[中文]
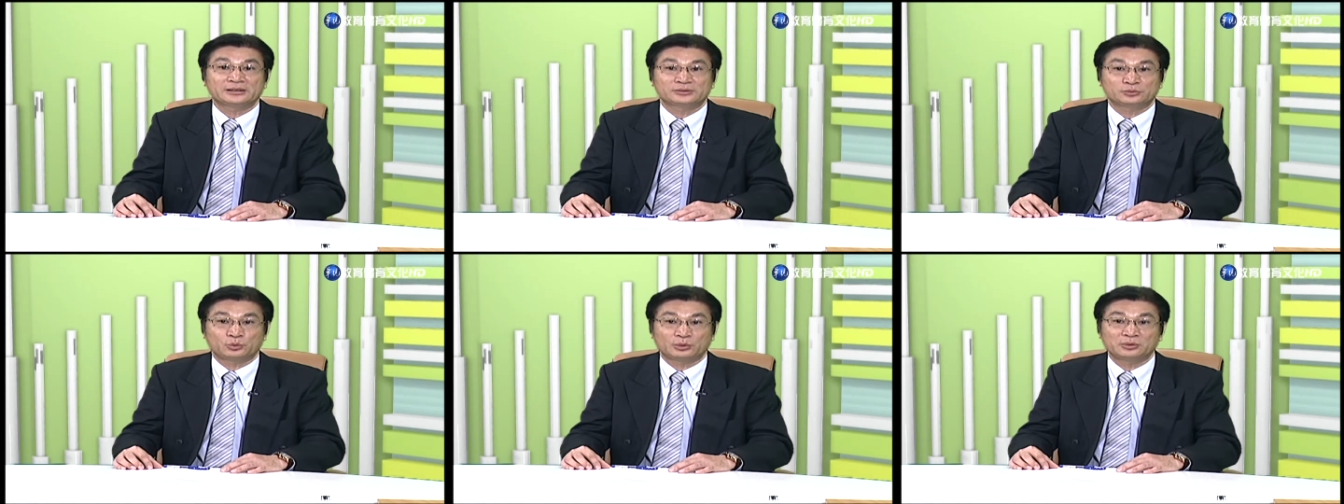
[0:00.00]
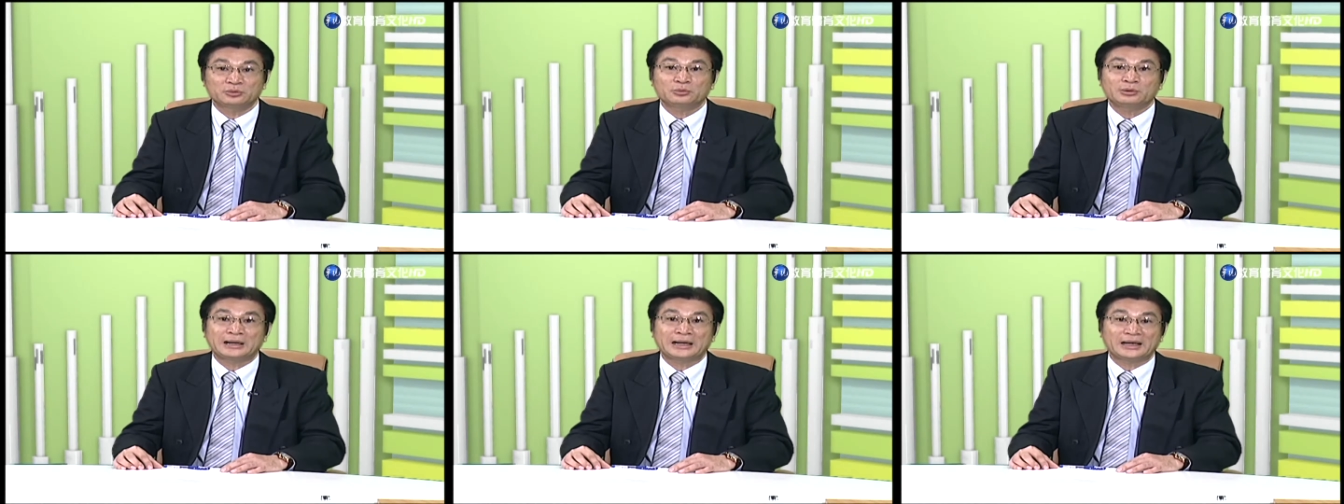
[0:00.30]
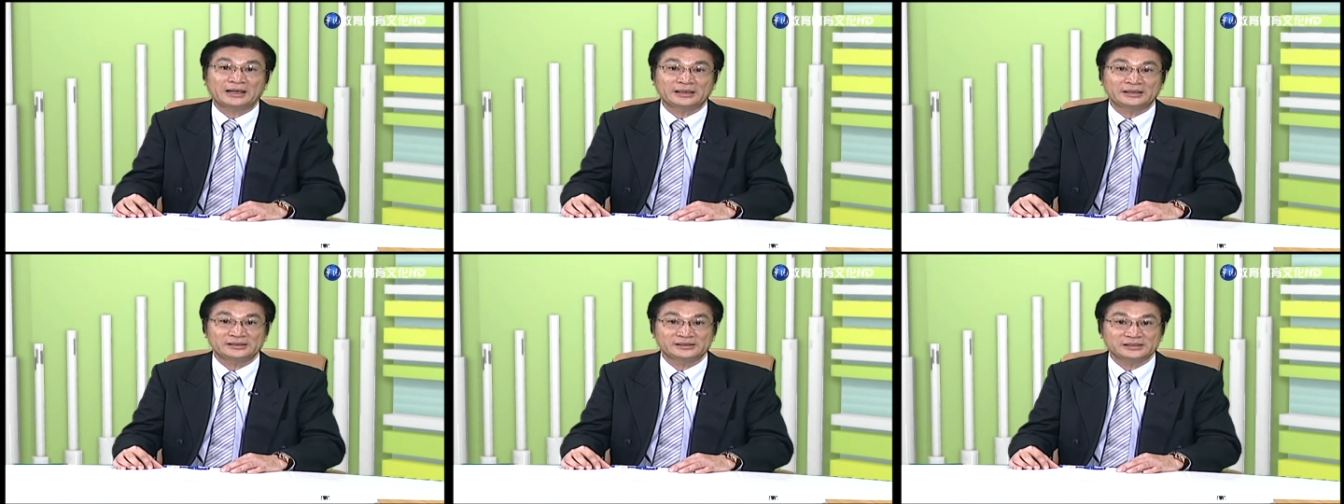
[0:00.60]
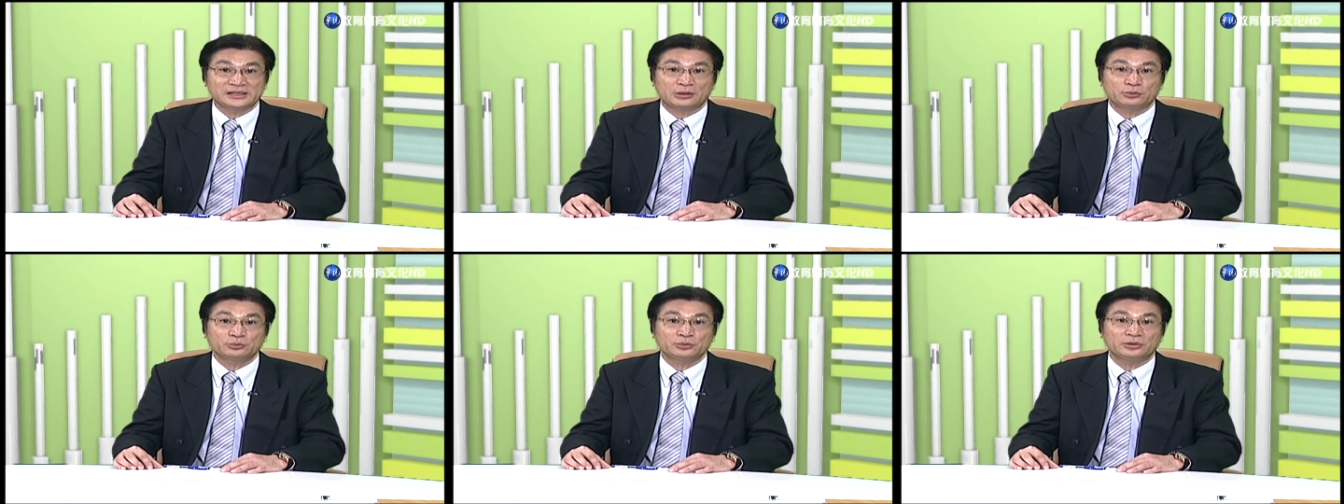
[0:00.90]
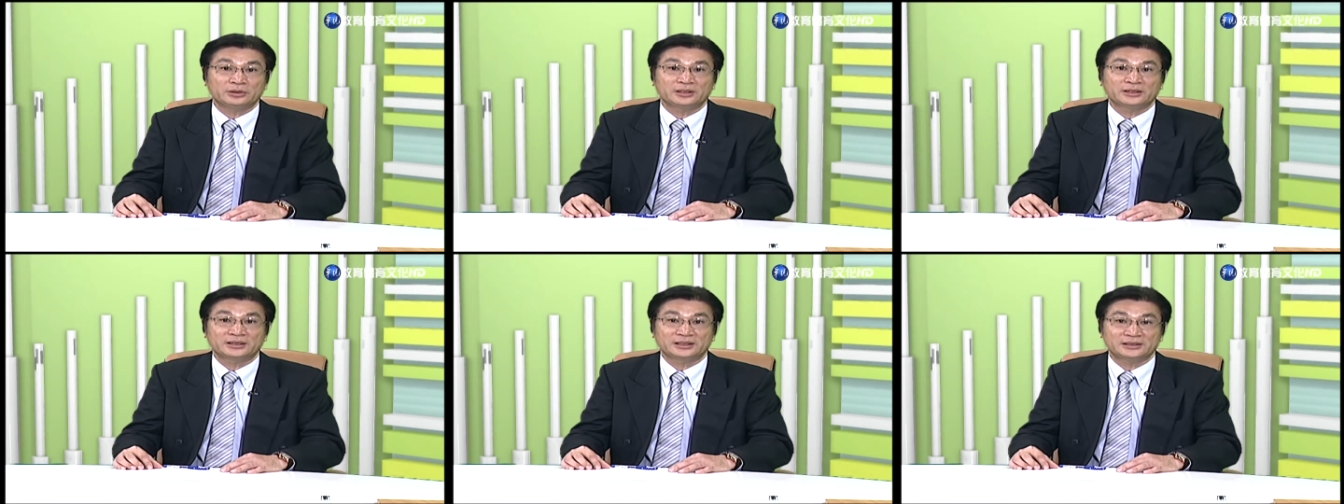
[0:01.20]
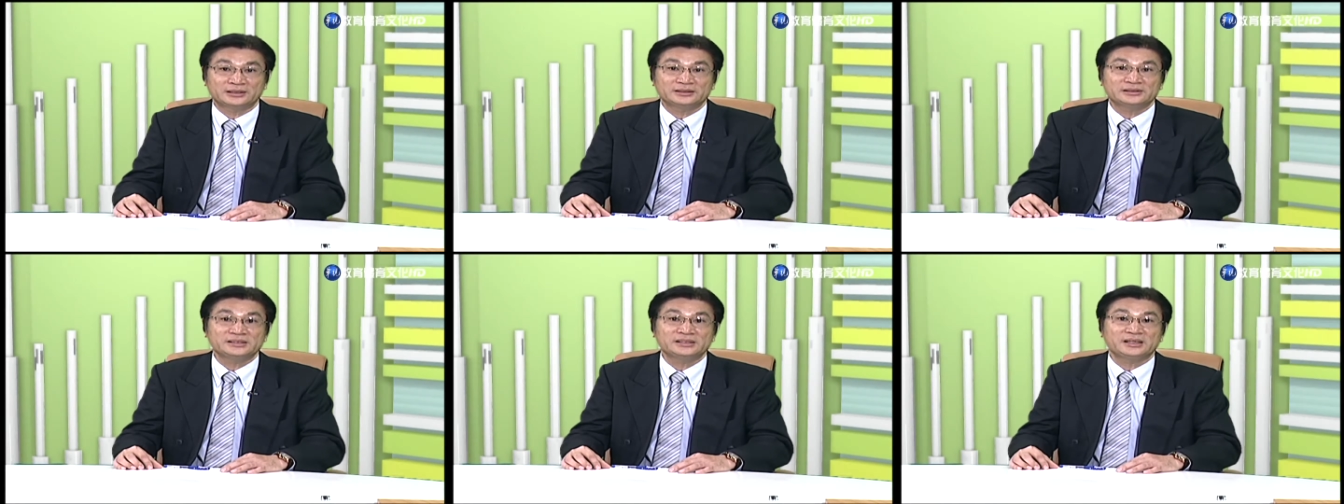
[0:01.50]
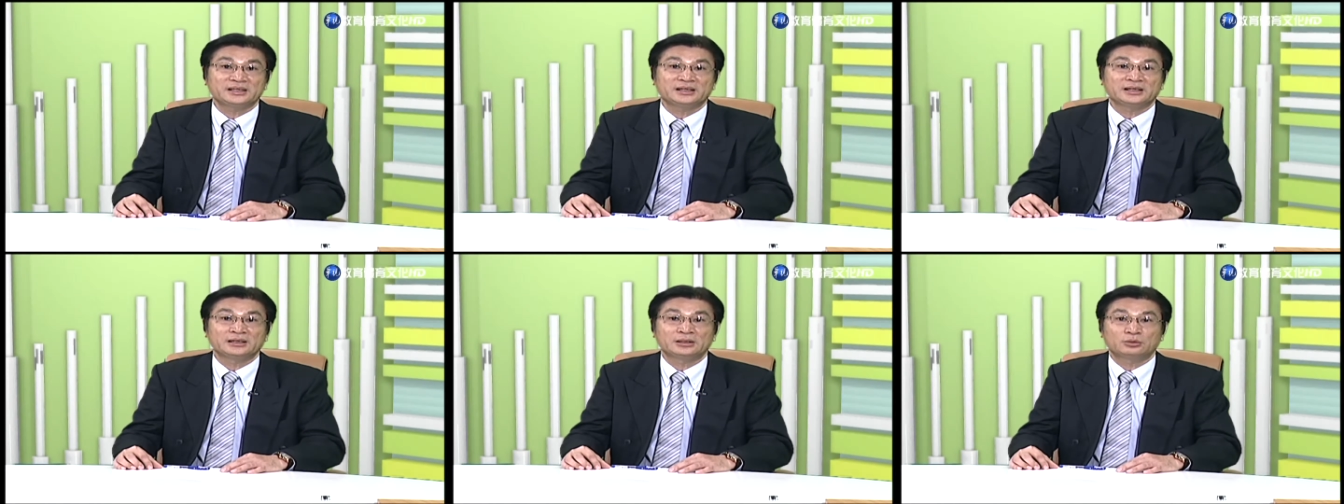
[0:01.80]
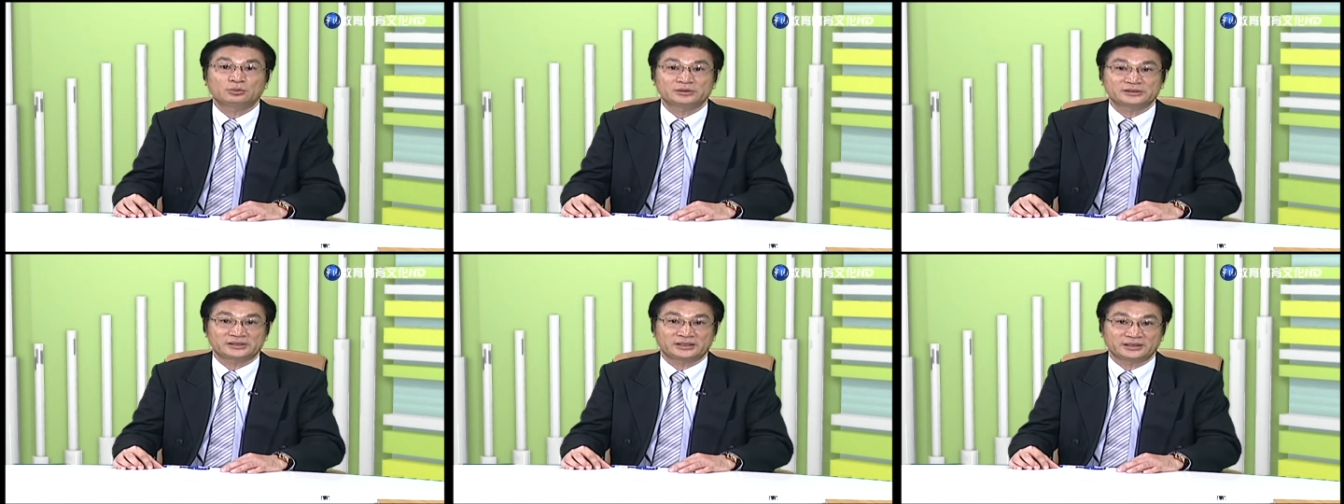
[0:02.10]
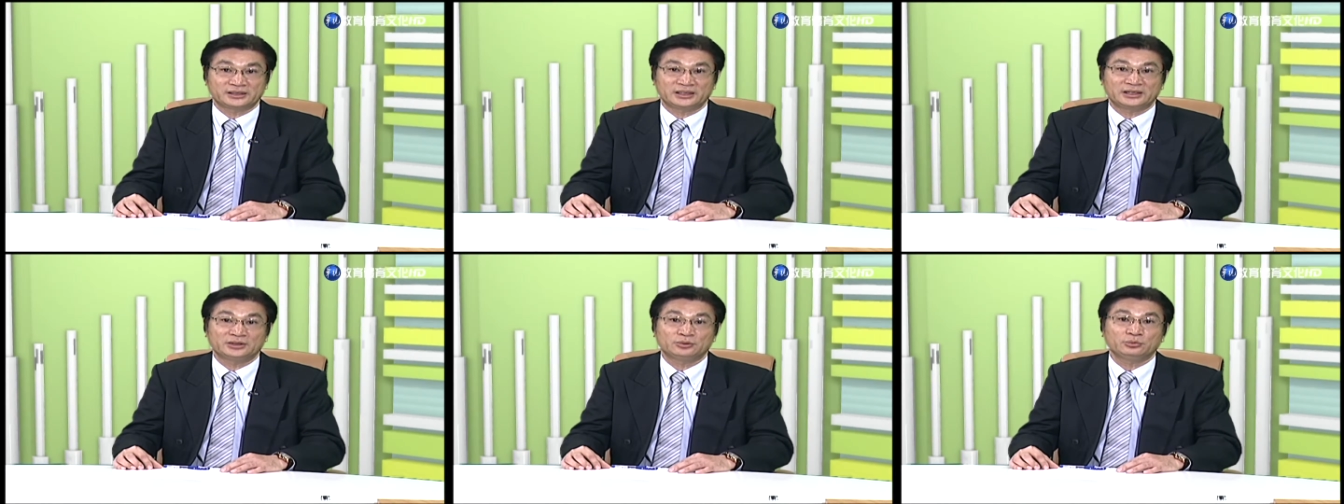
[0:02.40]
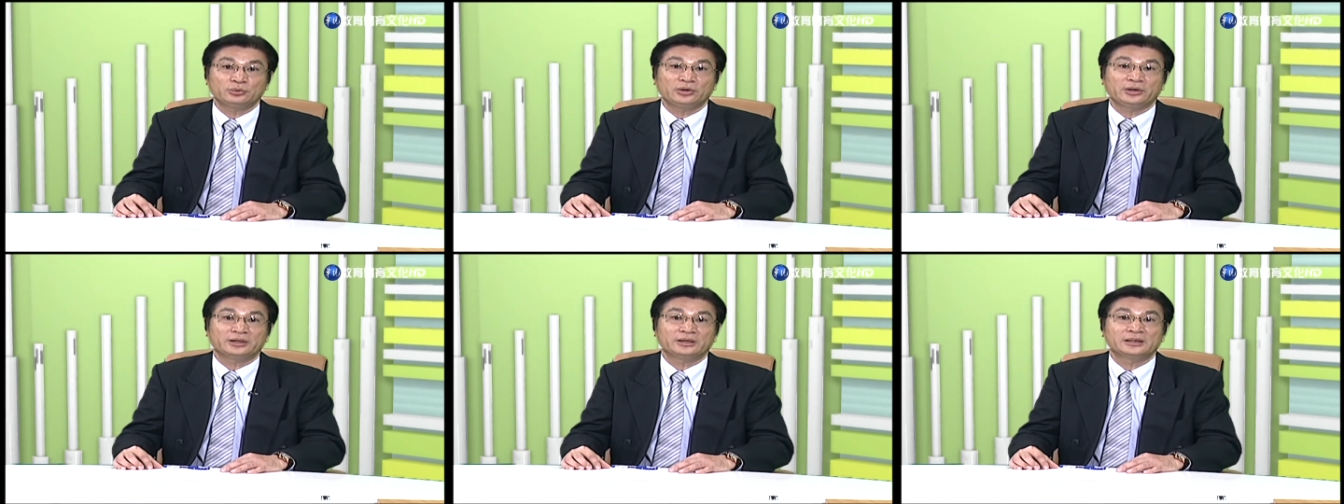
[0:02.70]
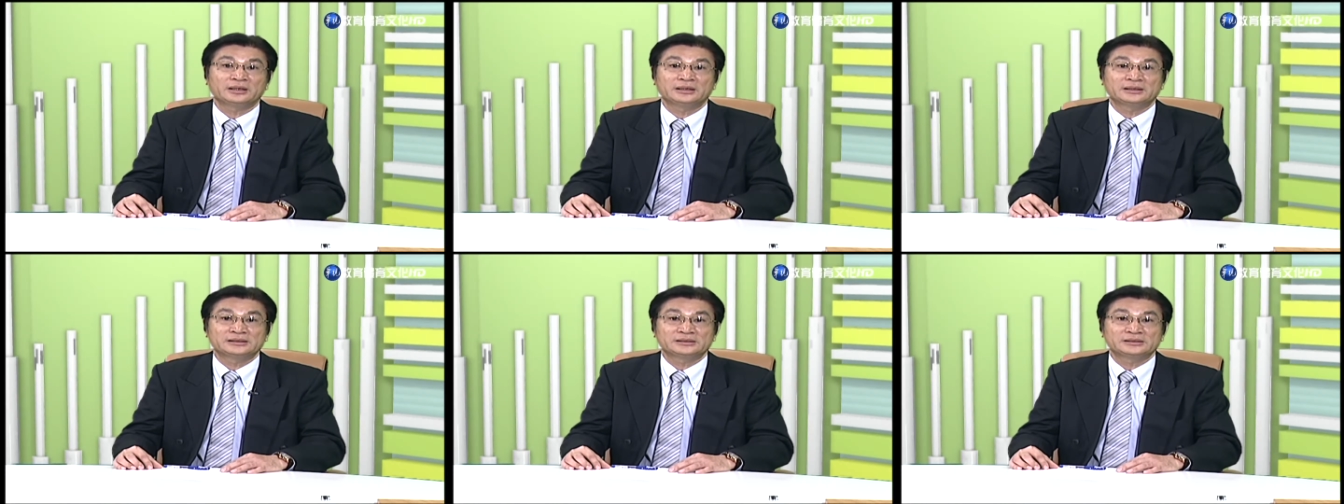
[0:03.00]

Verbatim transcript: 文化、教育、科技或者营运。